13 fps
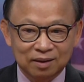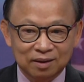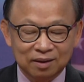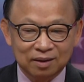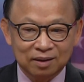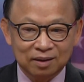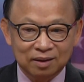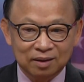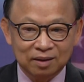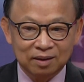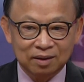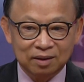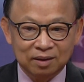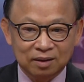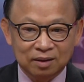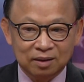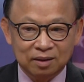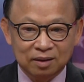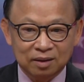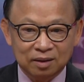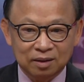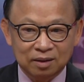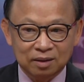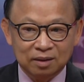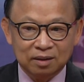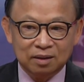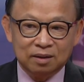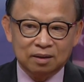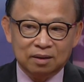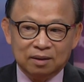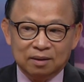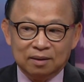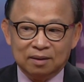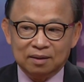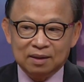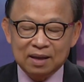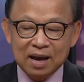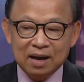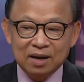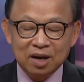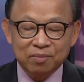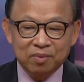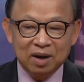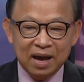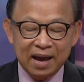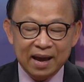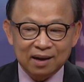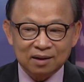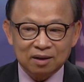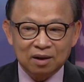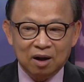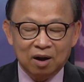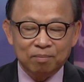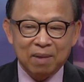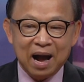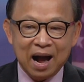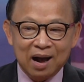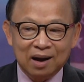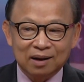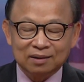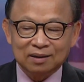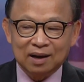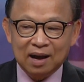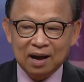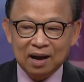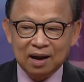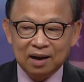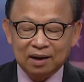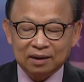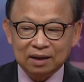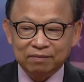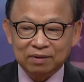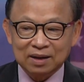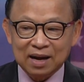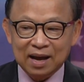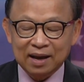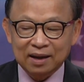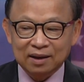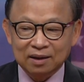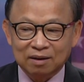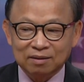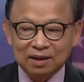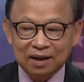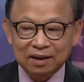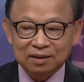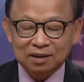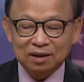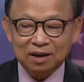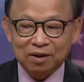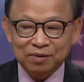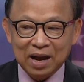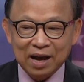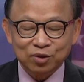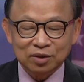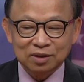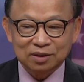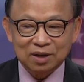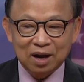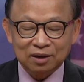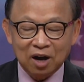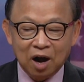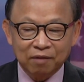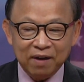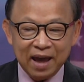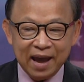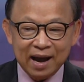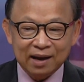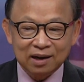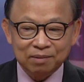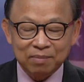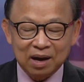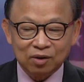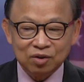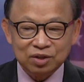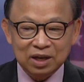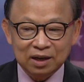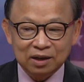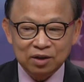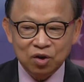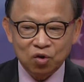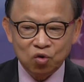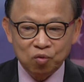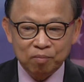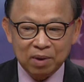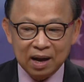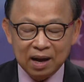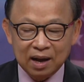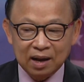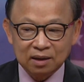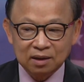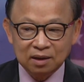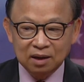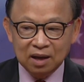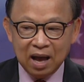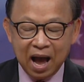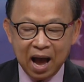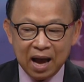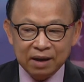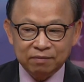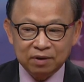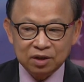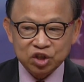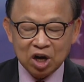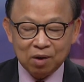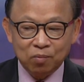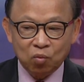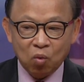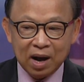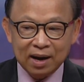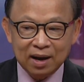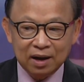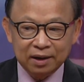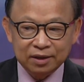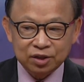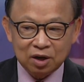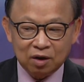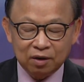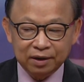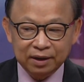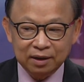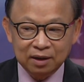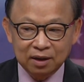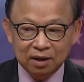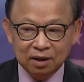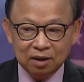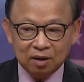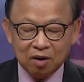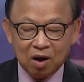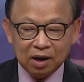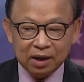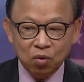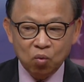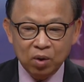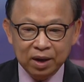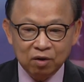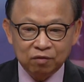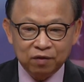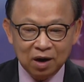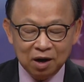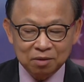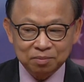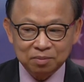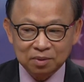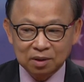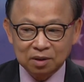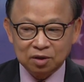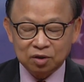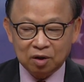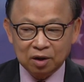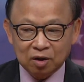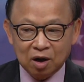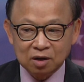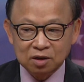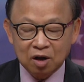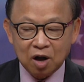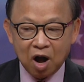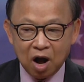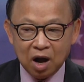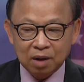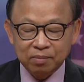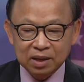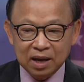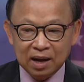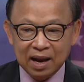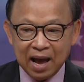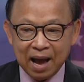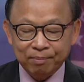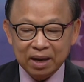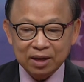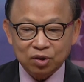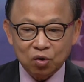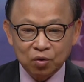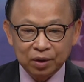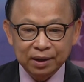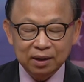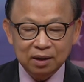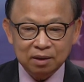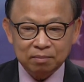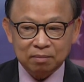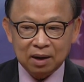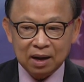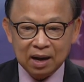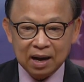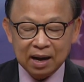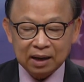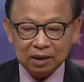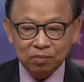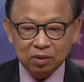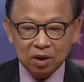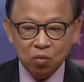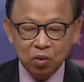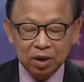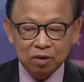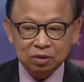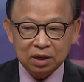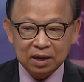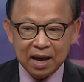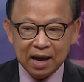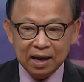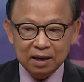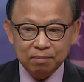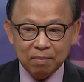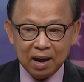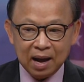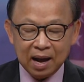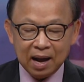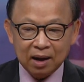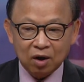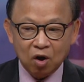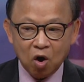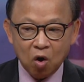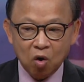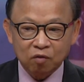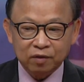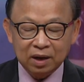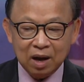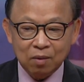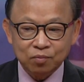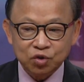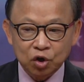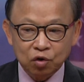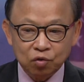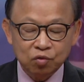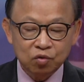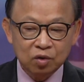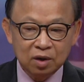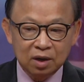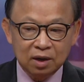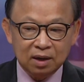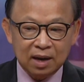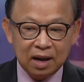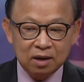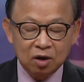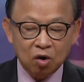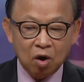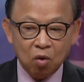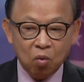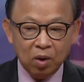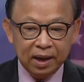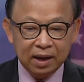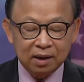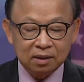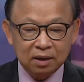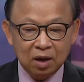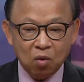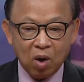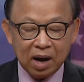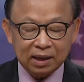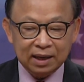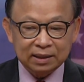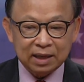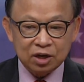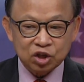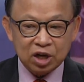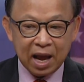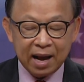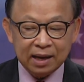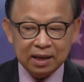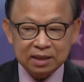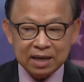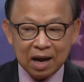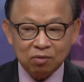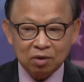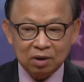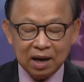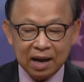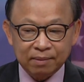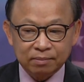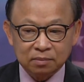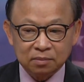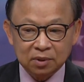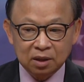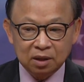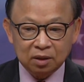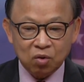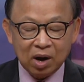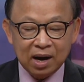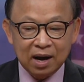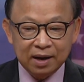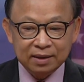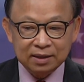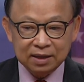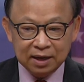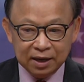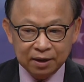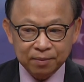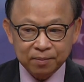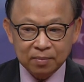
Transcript: ngày nào thứ bảy có luật sư nếu mà đặt hẹn dạ yeah, nếu mà hẹn à, ờ, bà là, cái vấn đề ok tức là hồi nãy tôi à, đang off air đó bà nói chuyện cái vụ mà hai vợ chồng qua đời rồi có cái dạ. will phải không rồi có đứa dạ. con bây giờ là hai mấy tuổi mà trong dạ. cái will thì để bà cô với là ông chú là người có quyền để quản trị tài sản khi cháu nó làm qua đời chứ gì